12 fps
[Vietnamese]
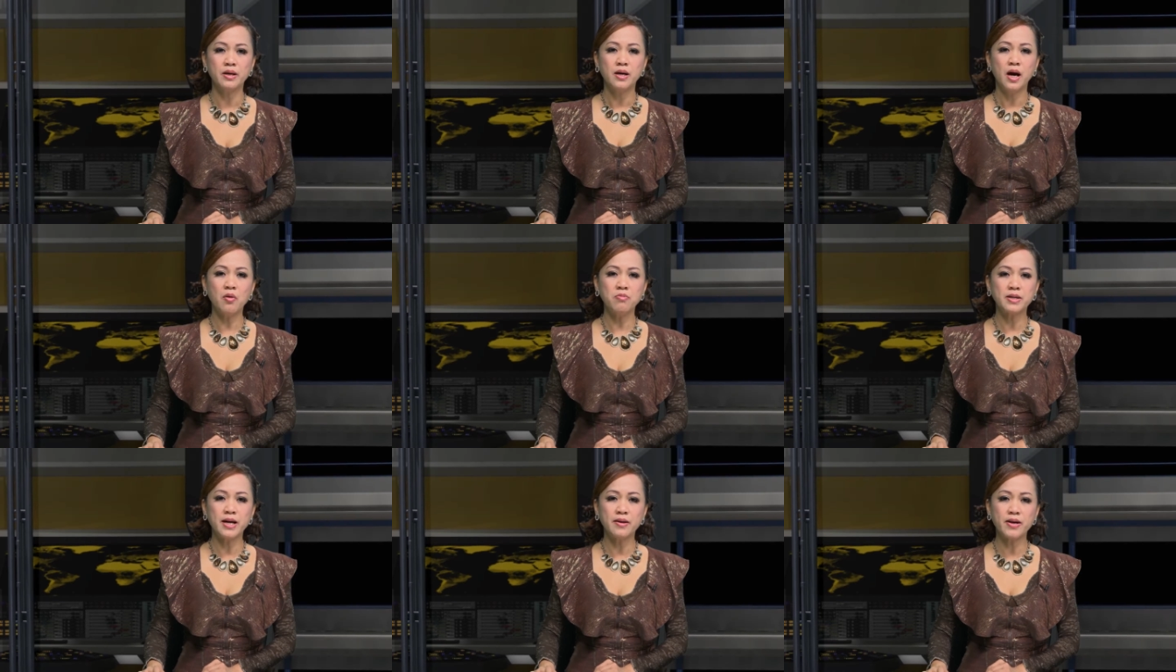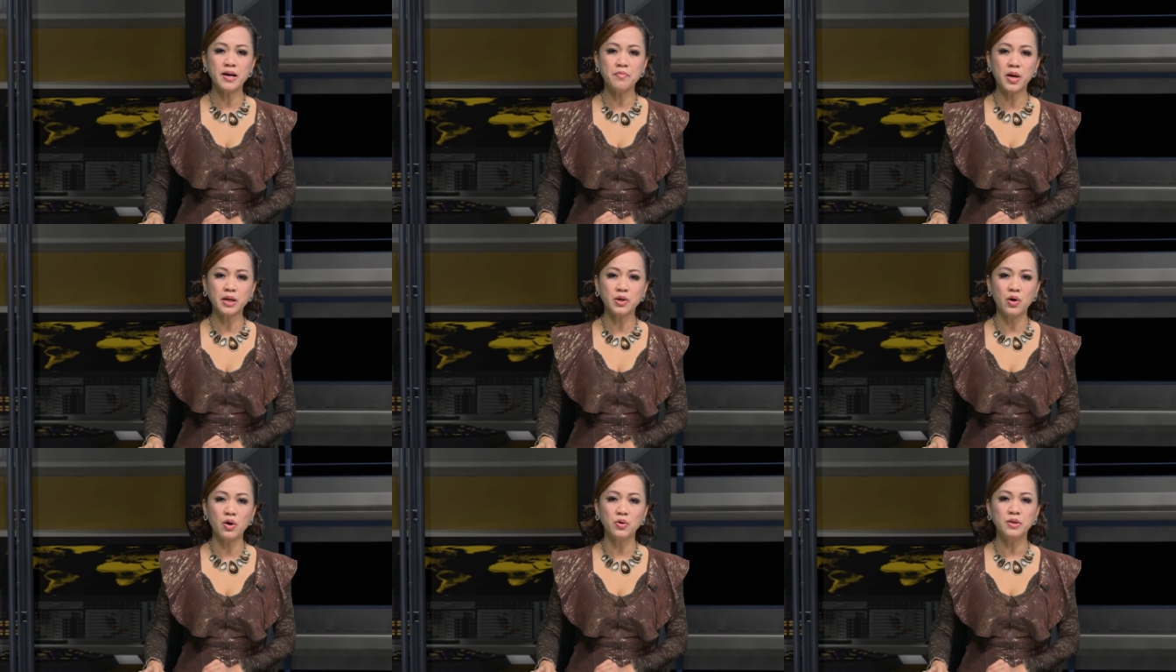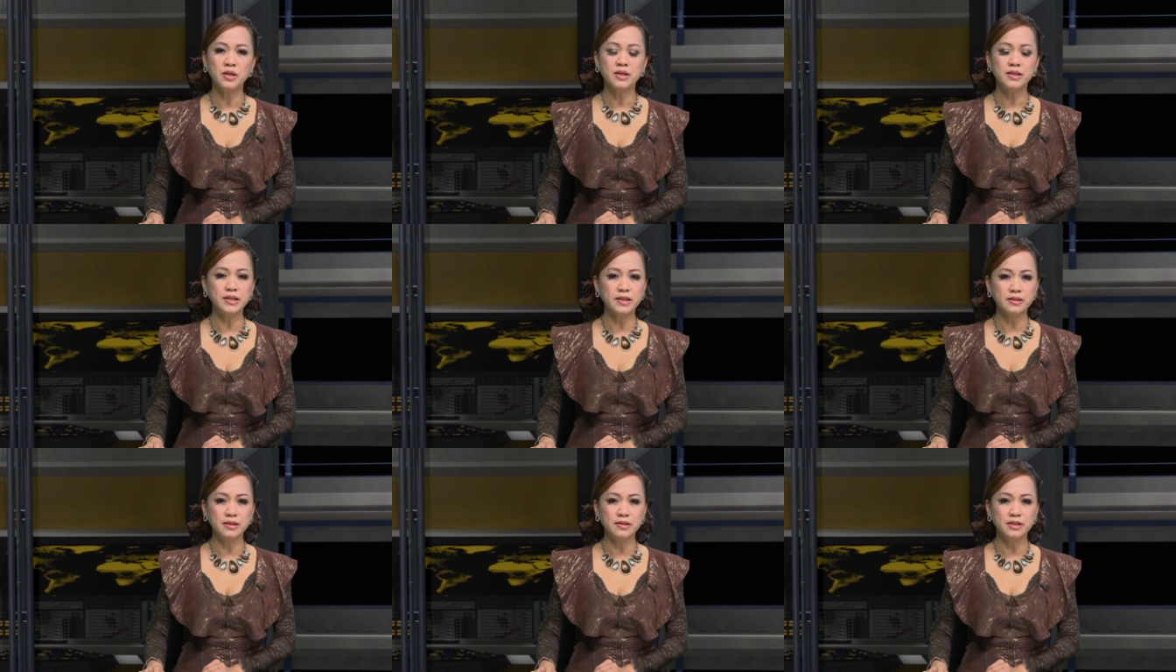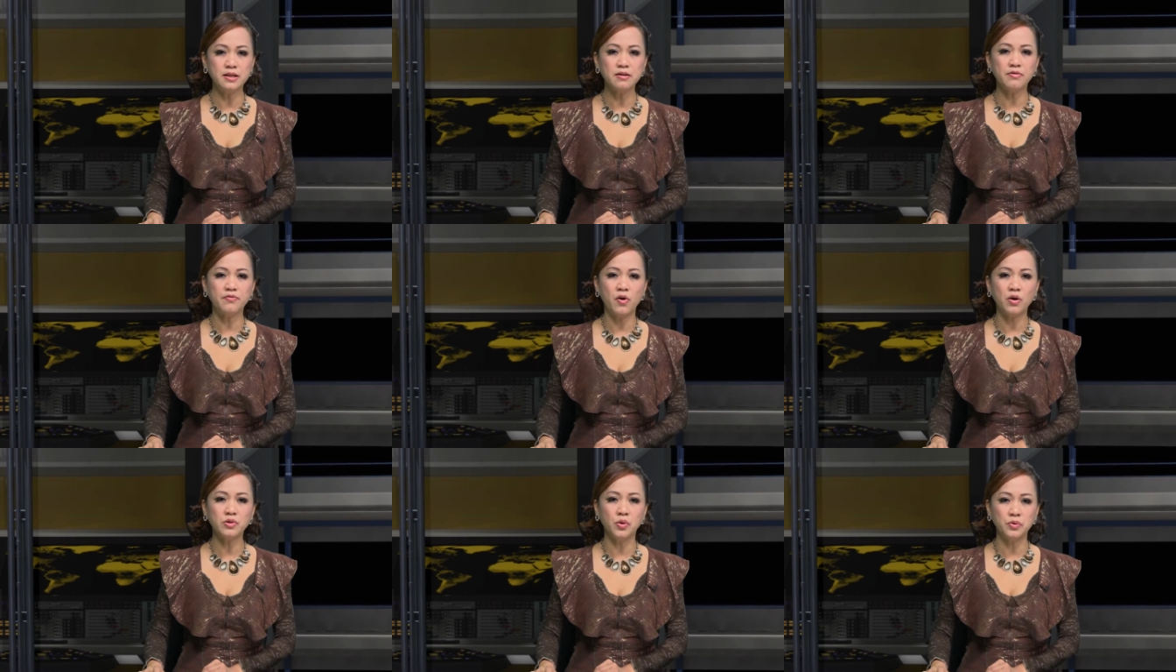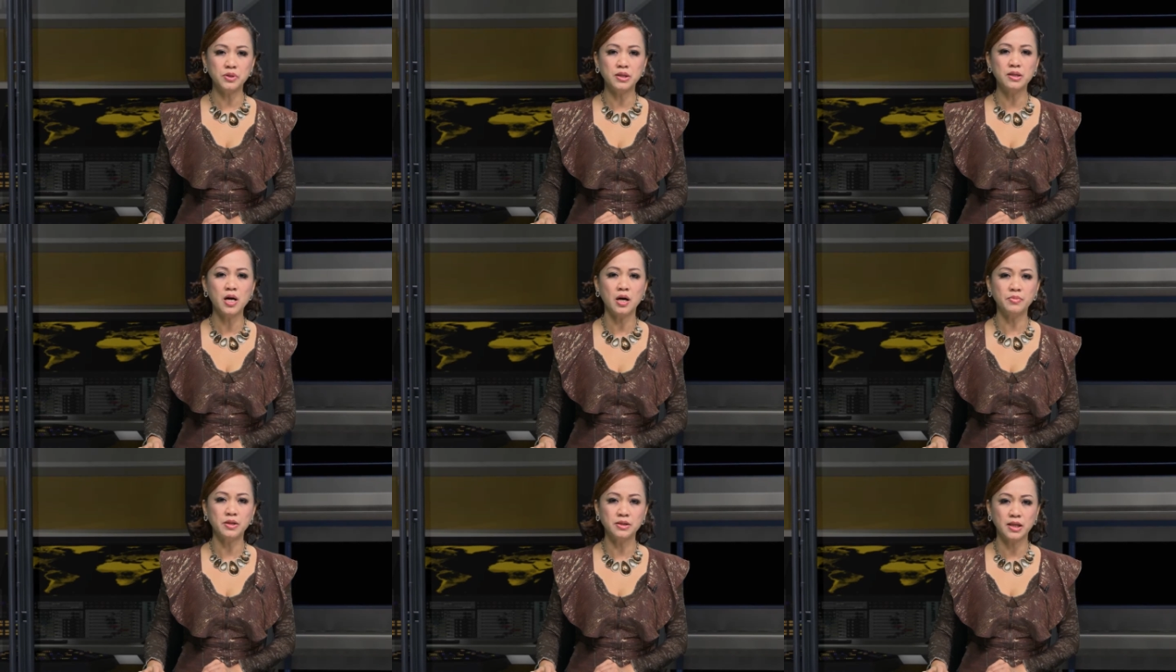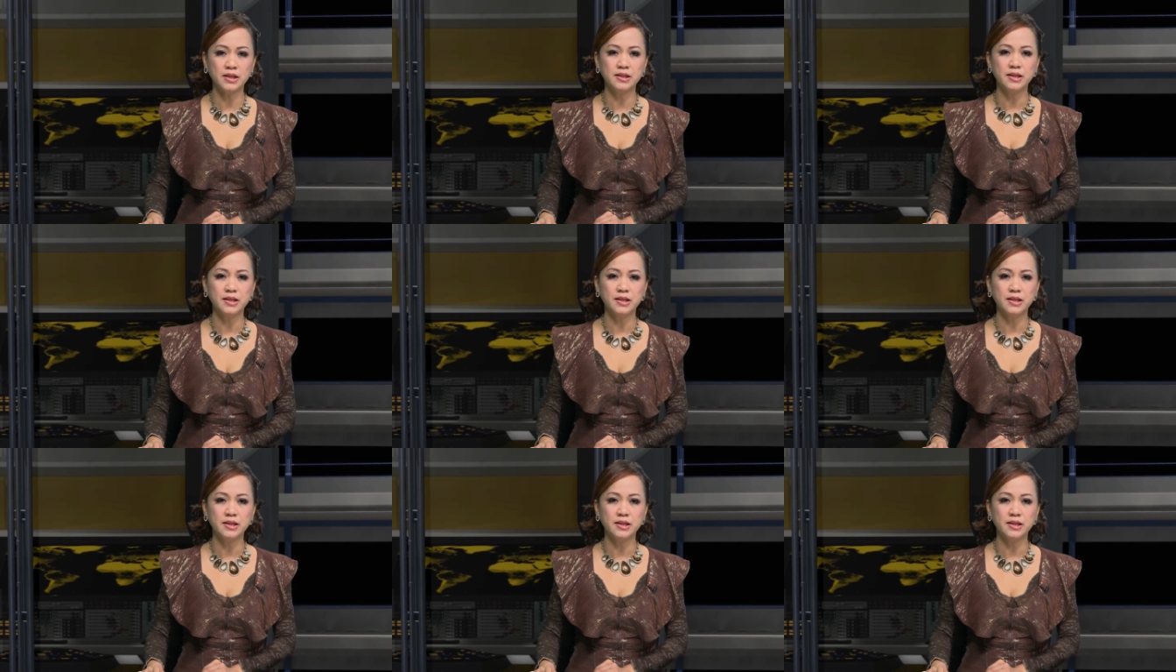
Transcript: Ông Karamarko, người từ chức Phó Thủ tướng hôm thứ Tư,